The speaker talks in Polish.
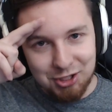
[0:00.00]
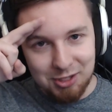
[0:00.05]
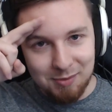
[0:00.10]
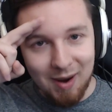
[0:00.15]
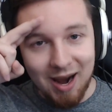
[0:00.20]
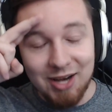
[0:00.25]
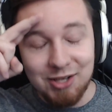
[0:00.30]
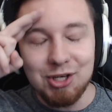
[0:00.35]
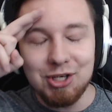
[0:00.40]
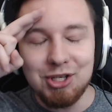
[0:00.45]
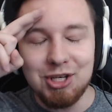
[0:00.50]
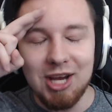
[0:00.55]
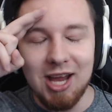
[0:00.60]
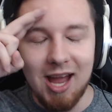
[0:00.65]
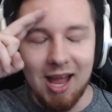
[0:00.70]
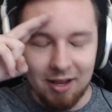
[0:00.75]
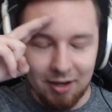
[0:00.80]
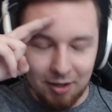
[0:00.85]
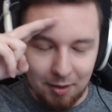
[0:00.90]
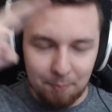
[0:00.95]
trzymajcie trzymajcie się,
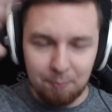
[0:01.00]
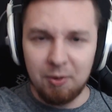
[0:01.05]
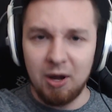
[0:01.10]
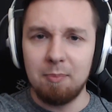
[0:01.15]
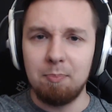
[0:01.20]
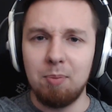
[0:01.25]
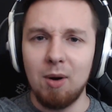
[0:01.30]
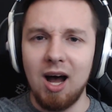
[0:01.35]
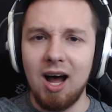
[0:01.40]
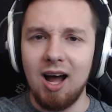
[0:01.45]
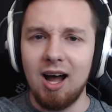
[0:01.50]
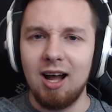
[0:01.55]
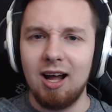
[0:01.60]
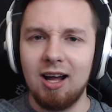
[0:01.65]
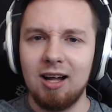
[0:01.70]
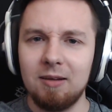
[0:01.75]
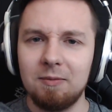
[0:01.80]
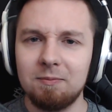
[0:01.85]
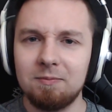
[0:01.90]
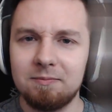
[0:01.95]
pa
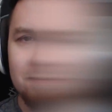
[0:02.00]
pa!